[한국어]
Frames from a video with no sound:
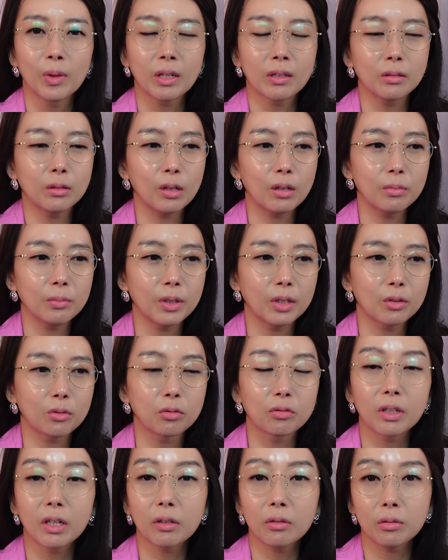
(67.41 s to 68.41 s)
그 다음에
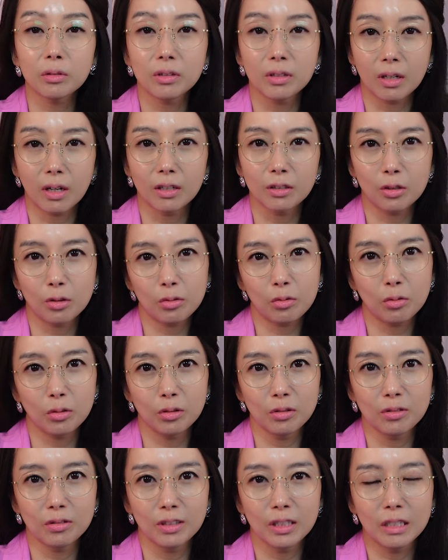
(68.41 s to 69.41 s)
국회의원이 가지고
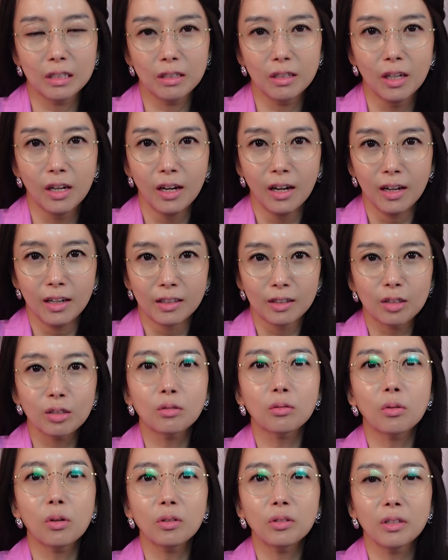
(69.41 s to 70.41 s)
있는 이
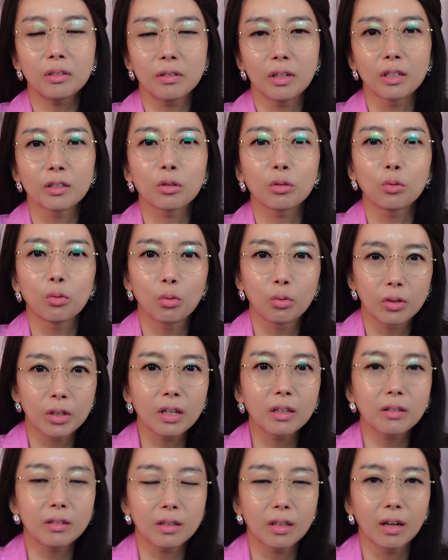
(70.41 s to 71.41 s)
특권에 대해서
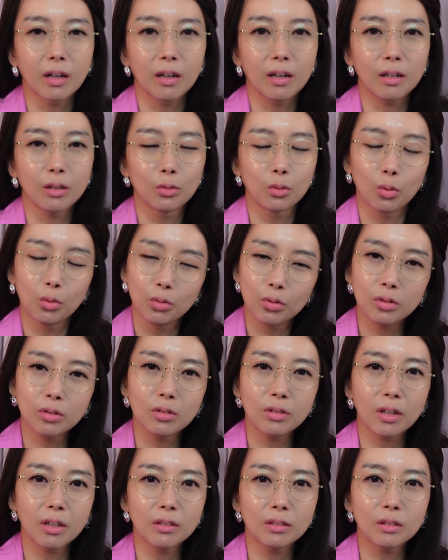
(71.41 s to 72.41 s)
놓겠다.
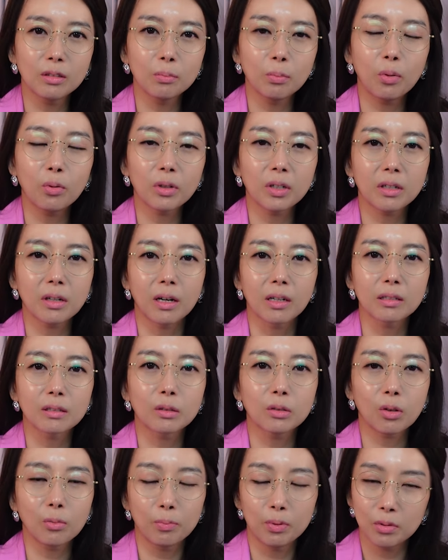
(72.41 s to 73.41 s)
놓는다는
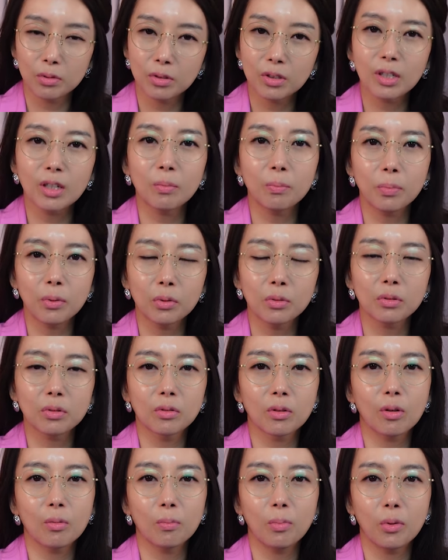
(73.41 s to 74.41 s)
포기각서, 불체포
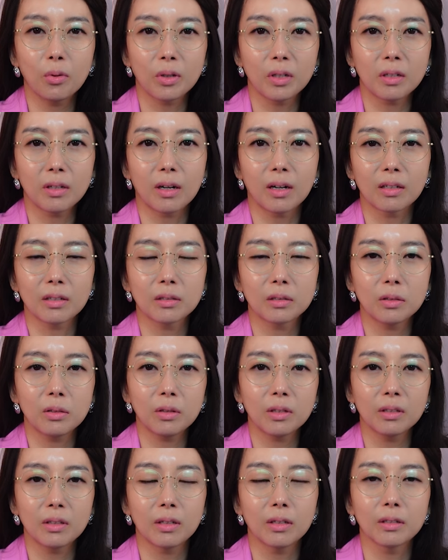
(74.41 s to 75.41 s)
특권
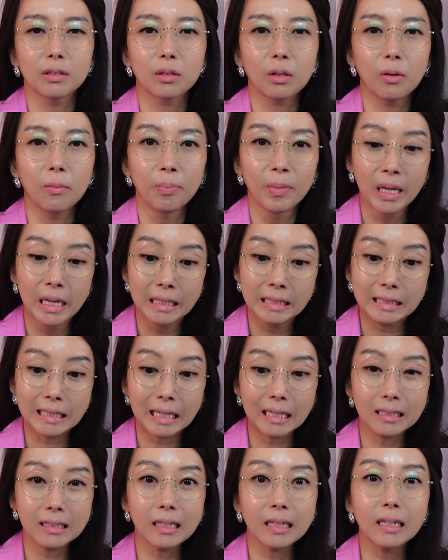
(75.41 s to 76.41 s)
포기각서에 대해서
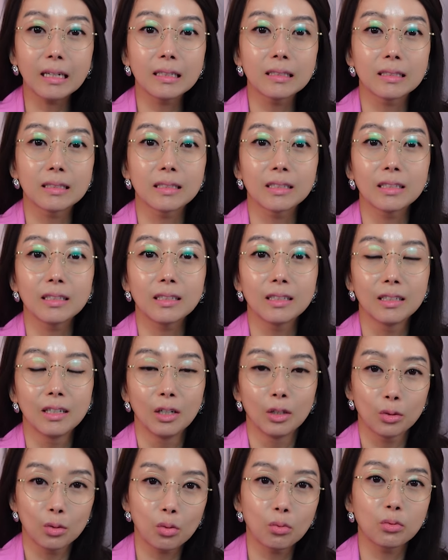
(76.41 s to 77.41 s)
사인해야지
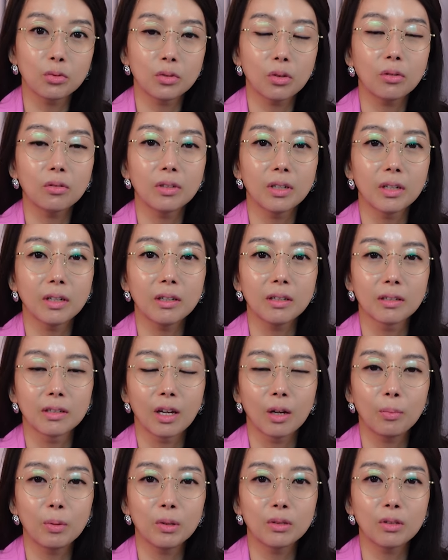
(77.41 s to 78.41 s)
총선에
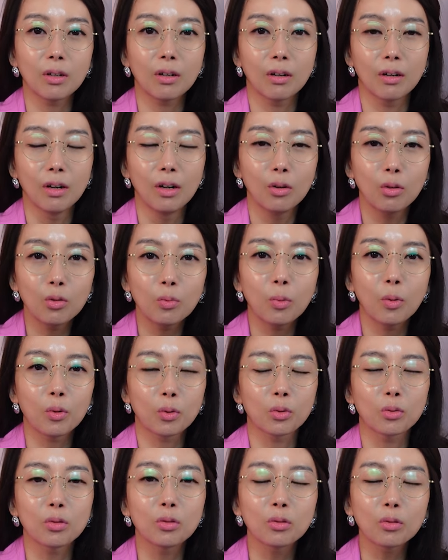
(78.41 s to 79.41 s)
예비자
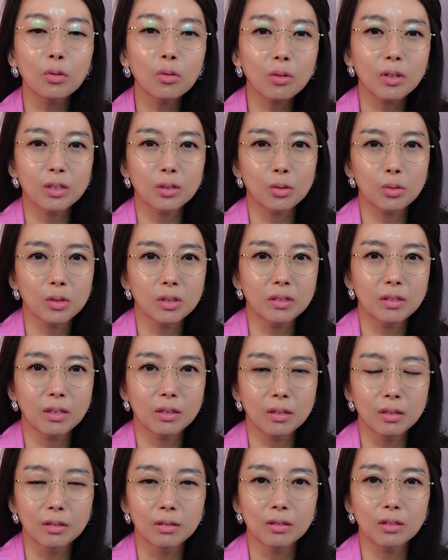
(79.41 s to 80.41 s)
후보로 등록할 수 있다
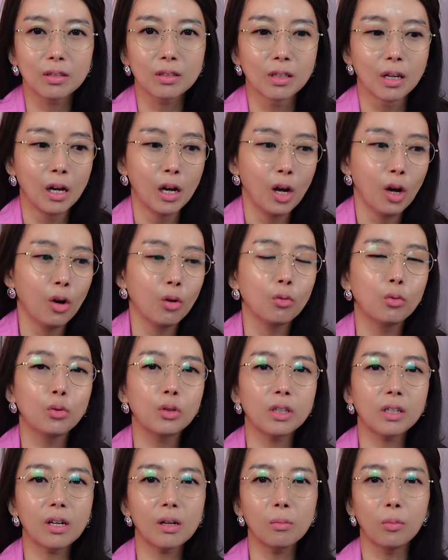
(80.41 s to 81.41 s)
등등
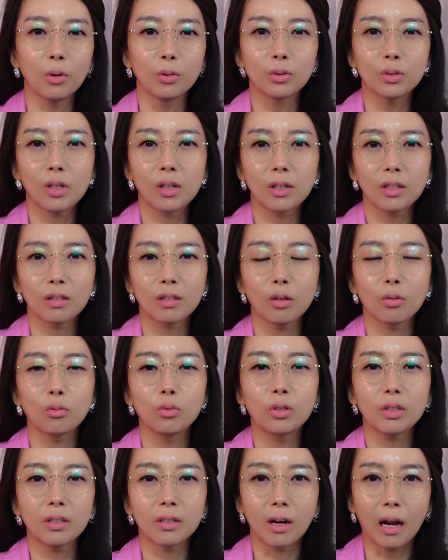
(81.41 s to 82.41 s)
우리가 먼저 하겠다,
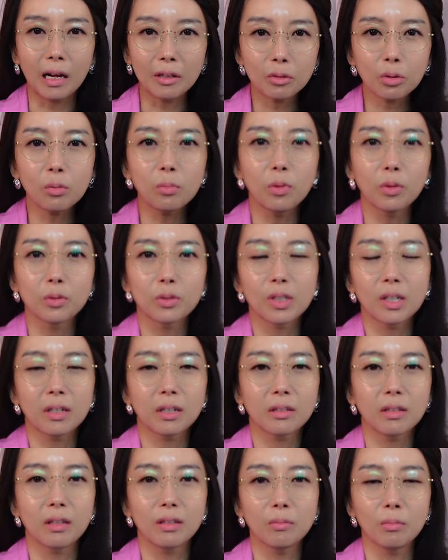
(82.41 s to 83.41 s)
우리라도 먼저
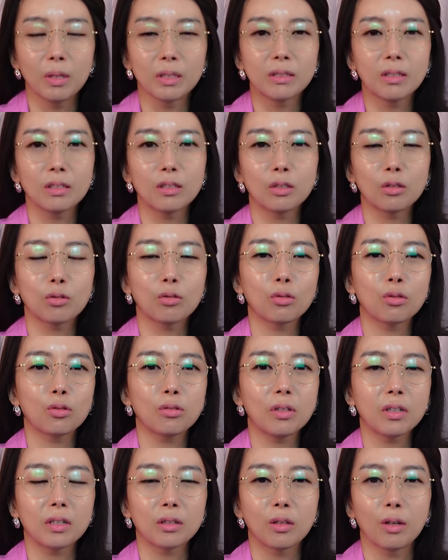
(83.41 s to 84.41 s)
하겠다는 메시지를
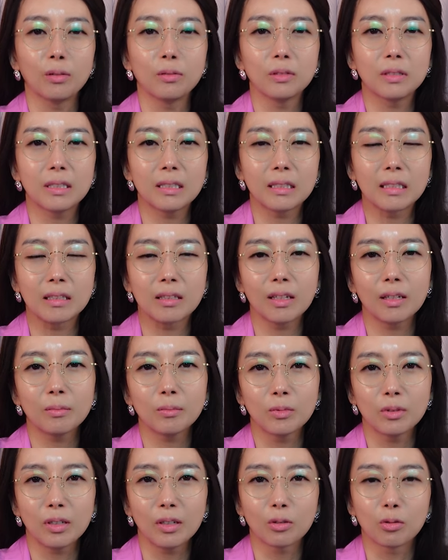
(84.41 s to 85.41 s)
꾸준하게 던지기
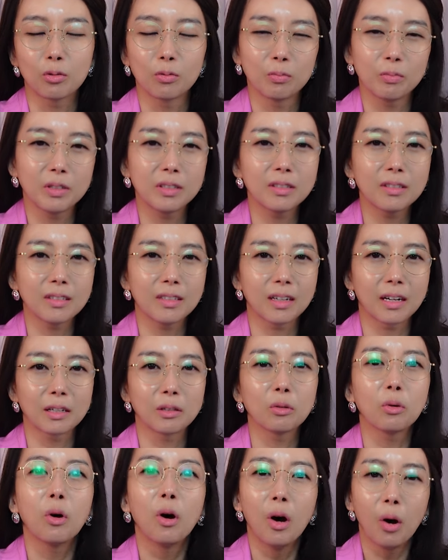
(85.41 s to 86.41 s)
때문에
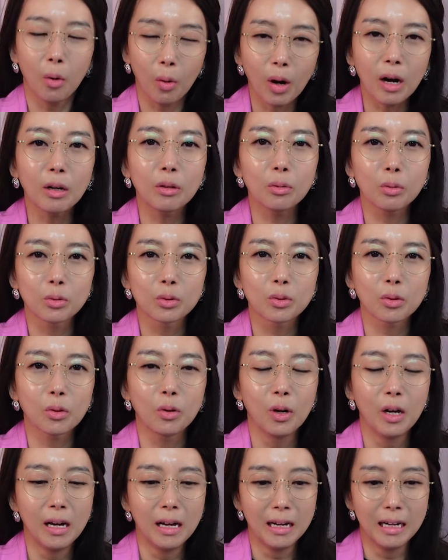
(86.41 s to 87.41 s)
국민들에게는
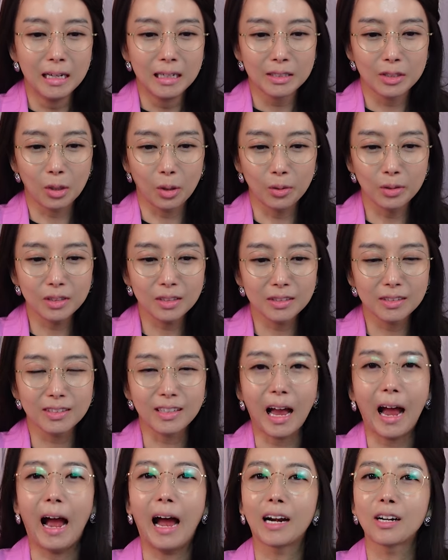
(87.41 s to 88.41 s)
환호죠. 저는
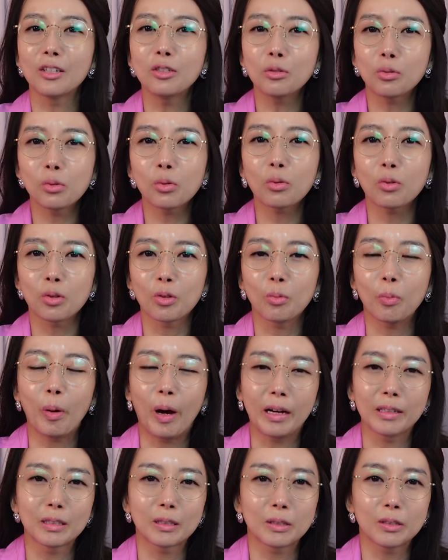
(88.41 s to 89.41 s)
다른 쪽으로
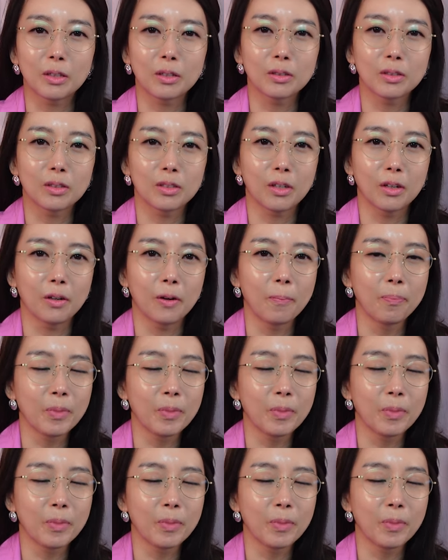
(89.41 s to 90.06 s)
봤었어요.